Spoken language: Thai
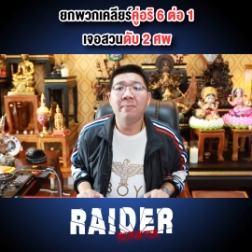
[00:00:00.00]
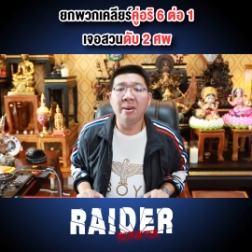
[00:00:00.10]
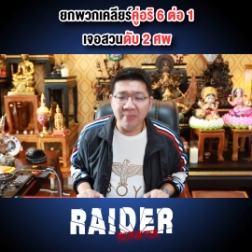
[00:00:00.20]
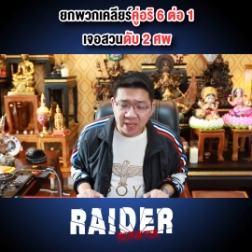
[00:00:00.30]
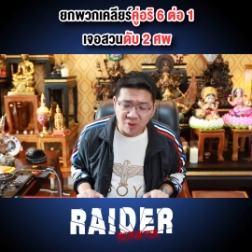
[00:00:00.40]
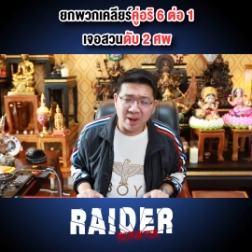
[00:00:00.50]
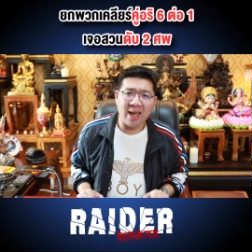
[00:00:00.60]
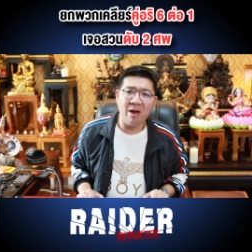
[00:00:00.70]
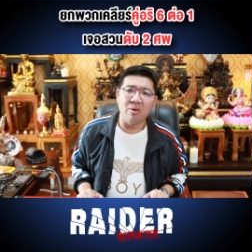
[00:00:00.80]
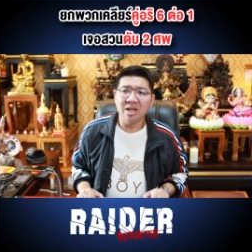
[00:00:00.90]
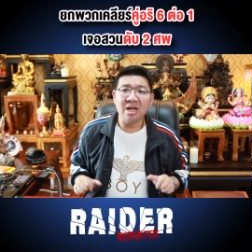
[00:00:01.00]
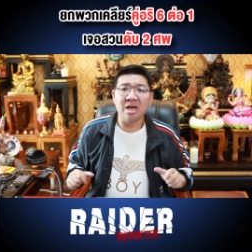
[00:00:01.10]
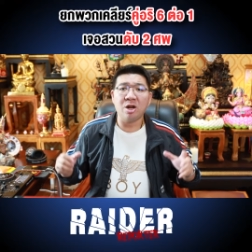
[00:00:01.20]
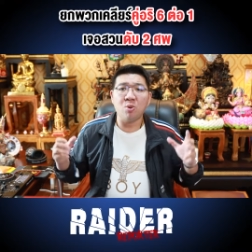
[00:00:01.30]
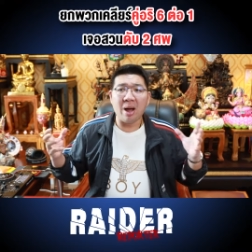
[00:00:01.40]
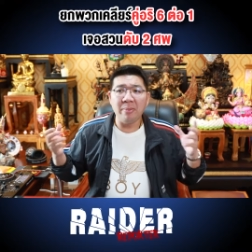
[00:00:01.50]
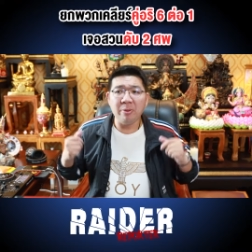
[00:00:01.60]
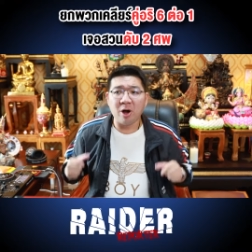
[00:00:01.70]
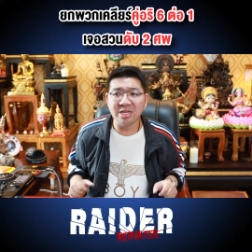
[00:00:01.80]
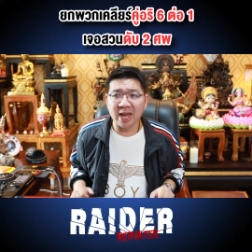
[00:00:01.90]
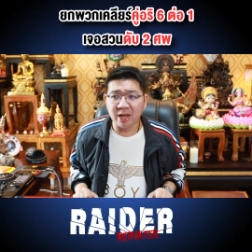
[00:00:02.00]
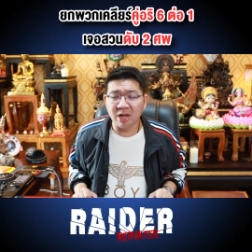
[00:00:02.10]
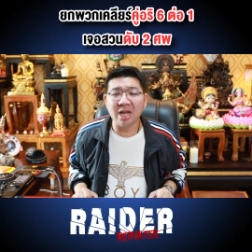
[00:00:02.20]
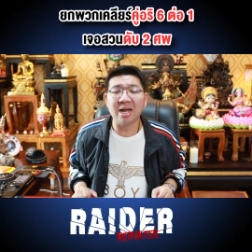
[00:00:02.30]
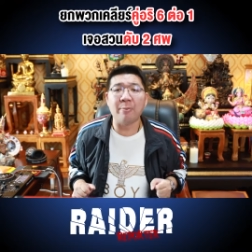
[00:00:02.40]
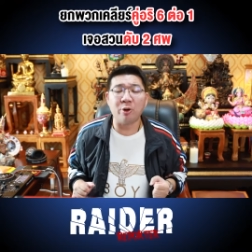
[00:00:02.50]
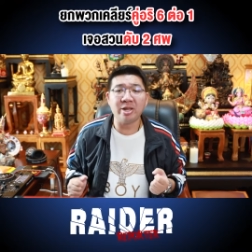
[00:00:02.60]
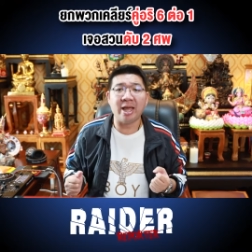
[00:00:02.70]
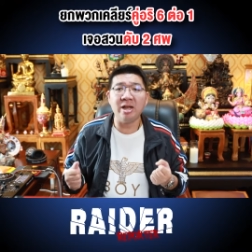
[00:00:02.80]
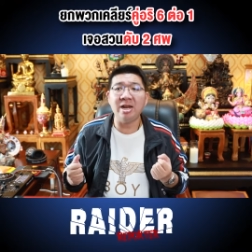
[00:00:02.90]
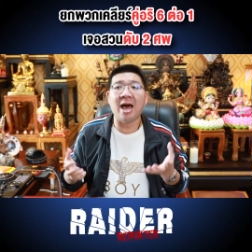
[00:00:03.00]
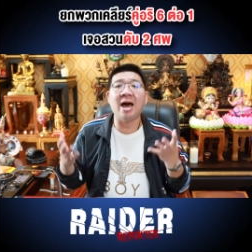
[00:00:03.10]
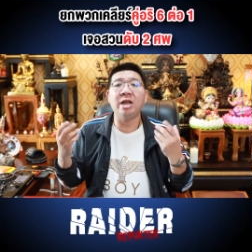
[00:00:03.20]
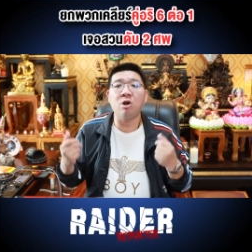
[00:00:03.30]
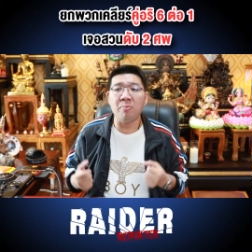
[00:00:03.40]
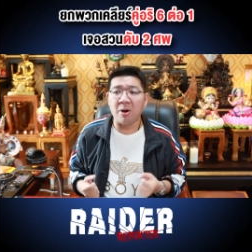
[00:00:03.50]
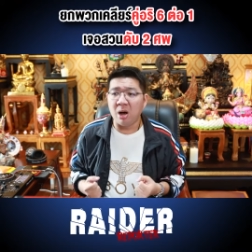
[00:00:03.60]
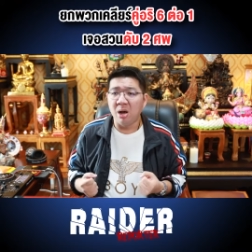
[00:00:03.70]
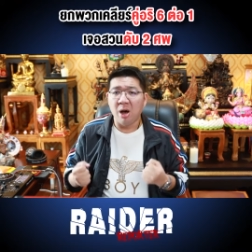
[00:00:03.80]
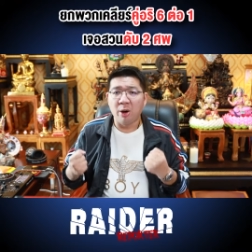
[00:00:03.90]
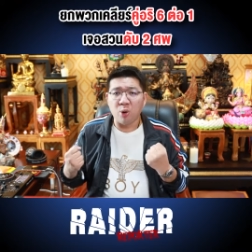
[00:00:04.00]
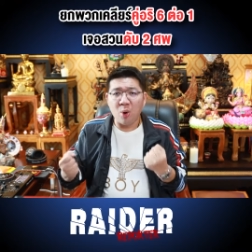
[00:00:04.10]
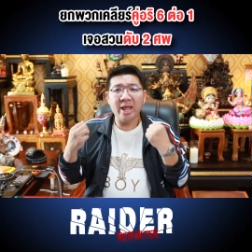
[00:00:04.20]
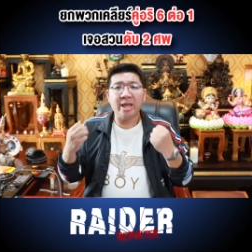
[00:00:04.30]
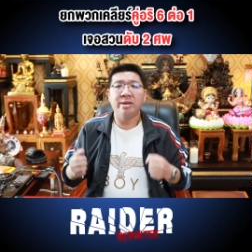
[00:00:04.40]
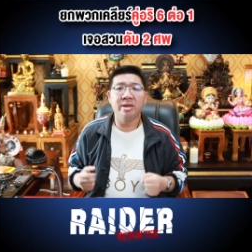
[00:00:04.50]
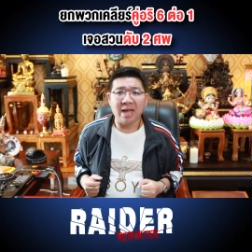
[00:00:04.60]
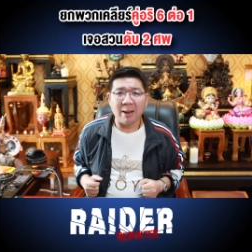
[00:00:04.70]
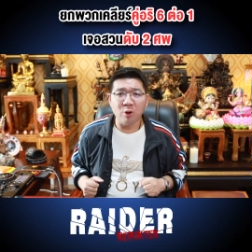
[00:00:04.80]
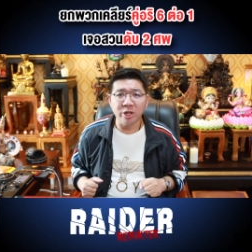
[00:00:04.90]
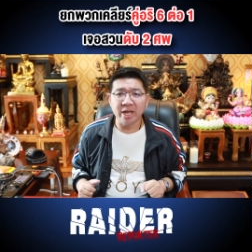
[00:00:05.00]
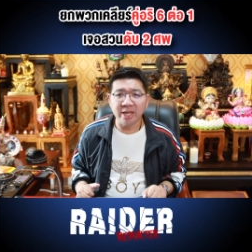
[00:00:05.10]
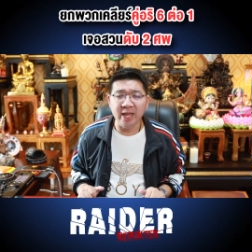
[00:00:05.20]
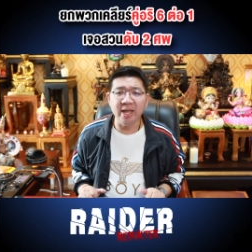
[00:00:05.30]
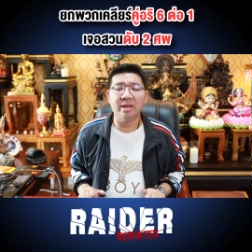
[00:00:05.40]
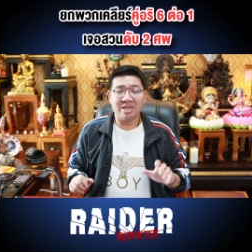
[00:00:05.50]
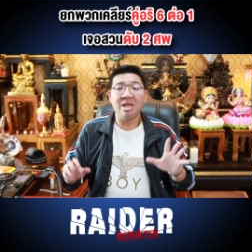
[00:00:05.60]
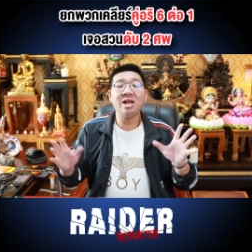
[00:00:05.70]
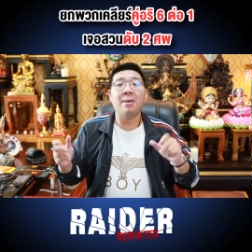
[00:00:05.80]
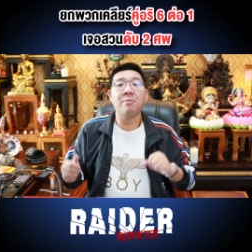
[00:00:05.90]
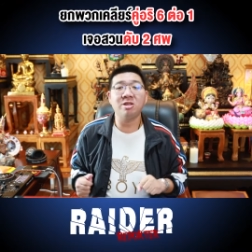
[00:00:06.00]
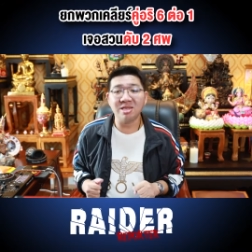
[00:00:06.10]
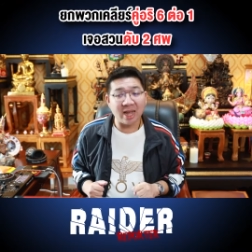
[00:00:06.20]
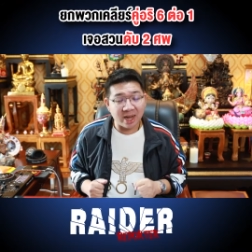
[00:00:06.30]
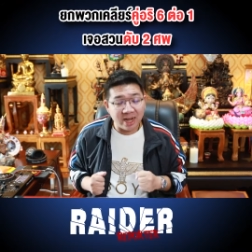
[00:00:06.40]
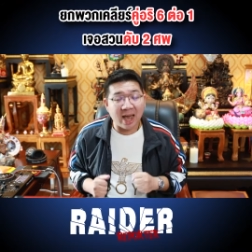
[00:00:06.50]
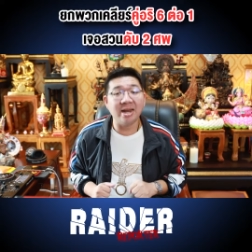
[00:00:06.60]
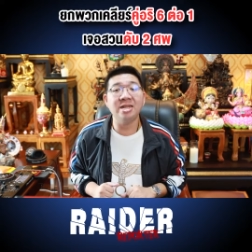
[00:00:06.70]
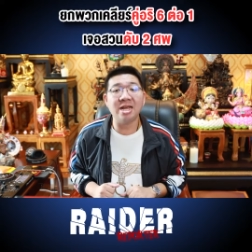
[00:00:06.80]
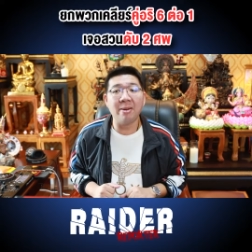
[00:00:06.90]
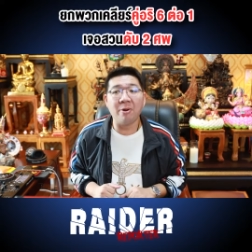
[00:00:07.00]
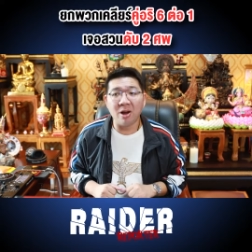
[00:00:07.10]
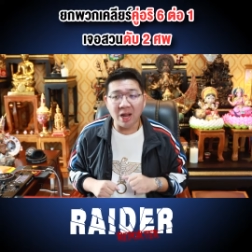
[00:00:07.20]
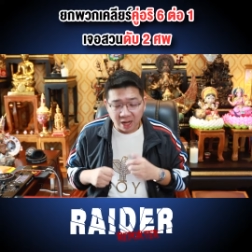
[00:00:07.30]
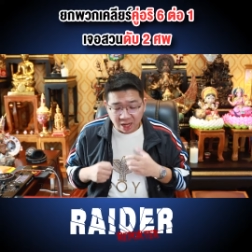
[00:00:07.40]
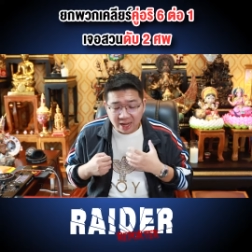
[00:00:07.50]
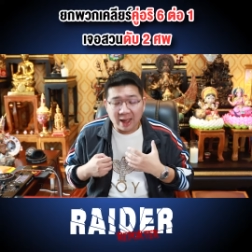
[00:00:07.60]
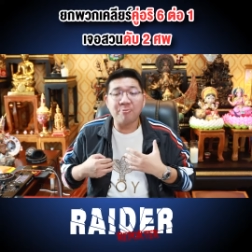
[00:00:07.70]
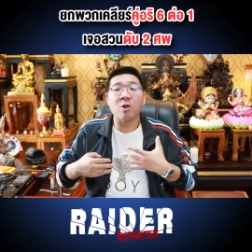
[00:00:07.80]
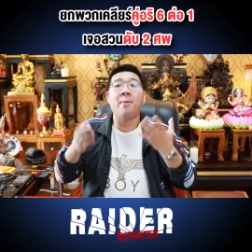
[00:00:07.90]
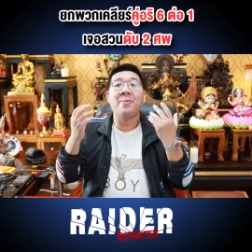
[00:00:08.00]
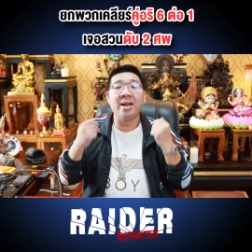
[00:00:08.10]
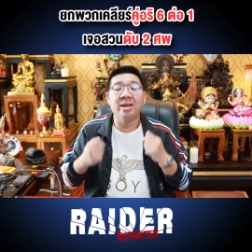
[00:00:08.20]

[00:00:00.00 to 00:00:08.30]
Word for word: มันมีอยู่แล้ว ถ้าเกิดความไม่พอใจก็ถ้าขับรถเก๋งก็ด่าในรถพอ รวย ขับรถอย่างนี้ แต่ถ้าขับมอเตอร์ไซค์ก็ด่าในใจพอแล้วแล้วก็ขับต่อไป